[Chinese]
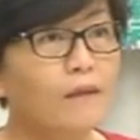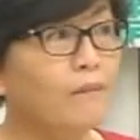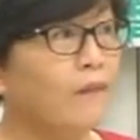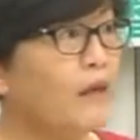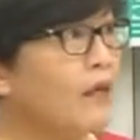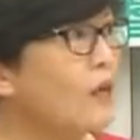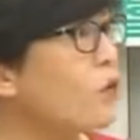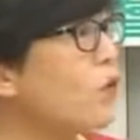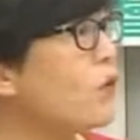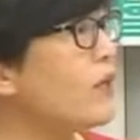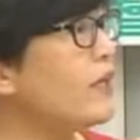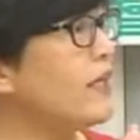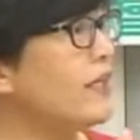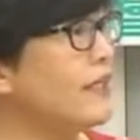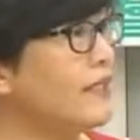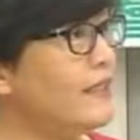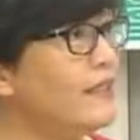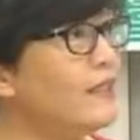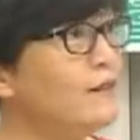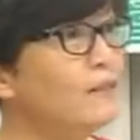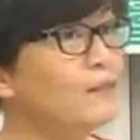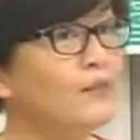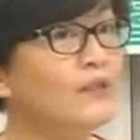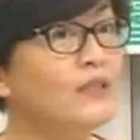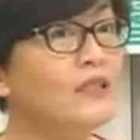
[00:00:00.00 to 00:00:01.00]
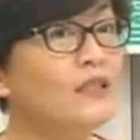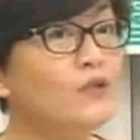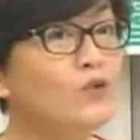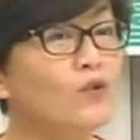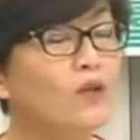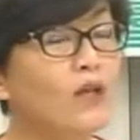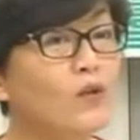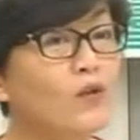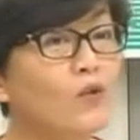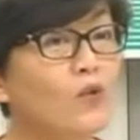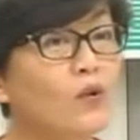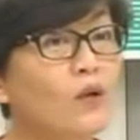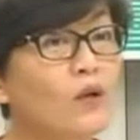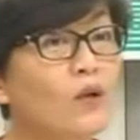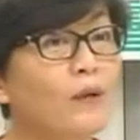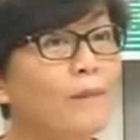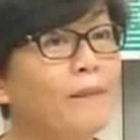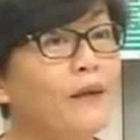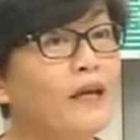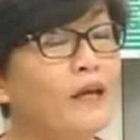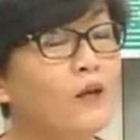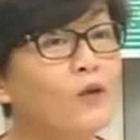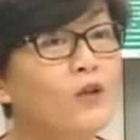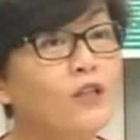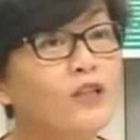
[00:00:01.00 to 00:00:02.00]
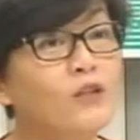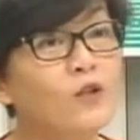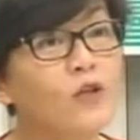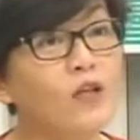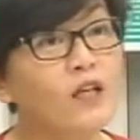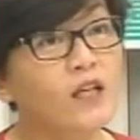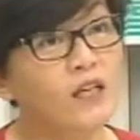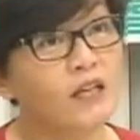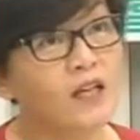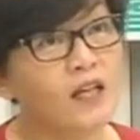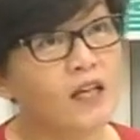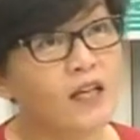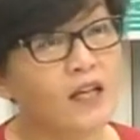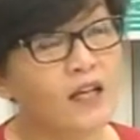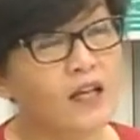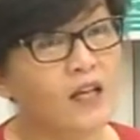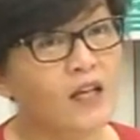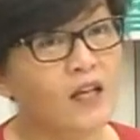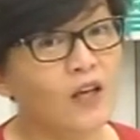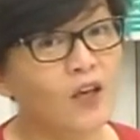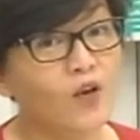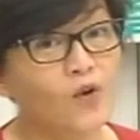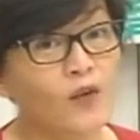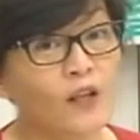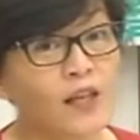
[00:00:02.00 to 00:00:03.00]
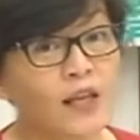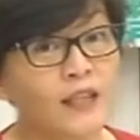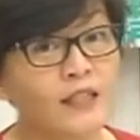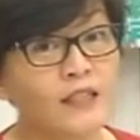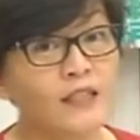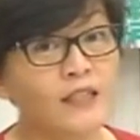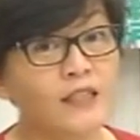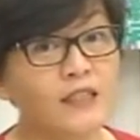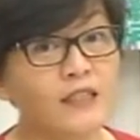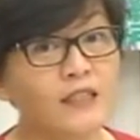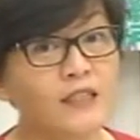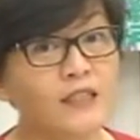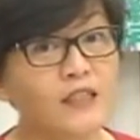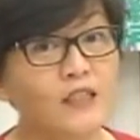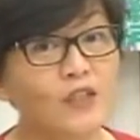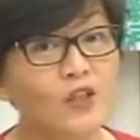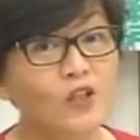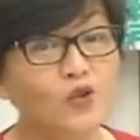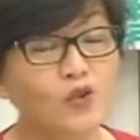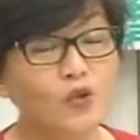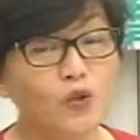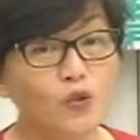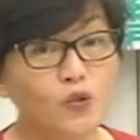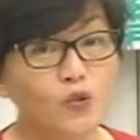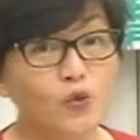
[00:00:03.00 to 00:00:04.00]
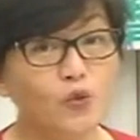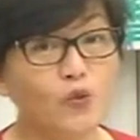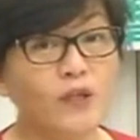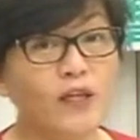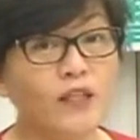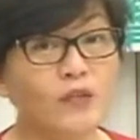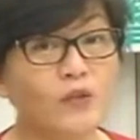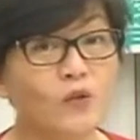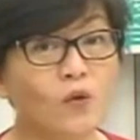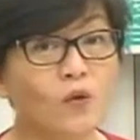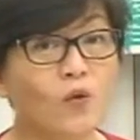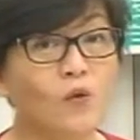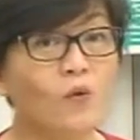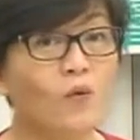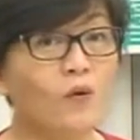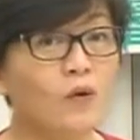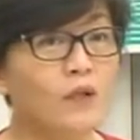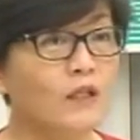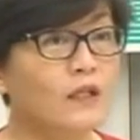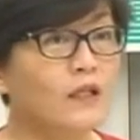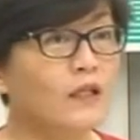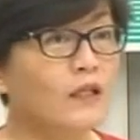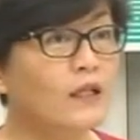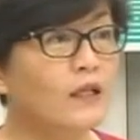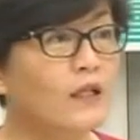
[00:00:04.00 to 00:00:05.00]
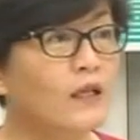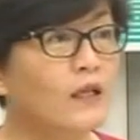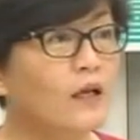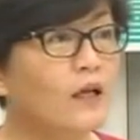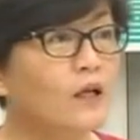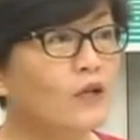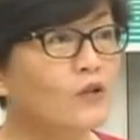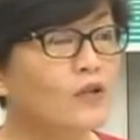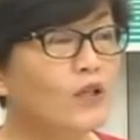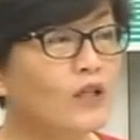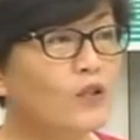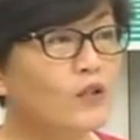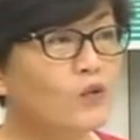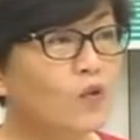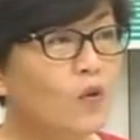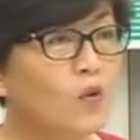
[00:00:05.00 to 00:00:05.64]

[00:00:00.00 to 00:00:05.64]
美国已经不是最多了，美国从二零零六年起就输给中国了。哦。所以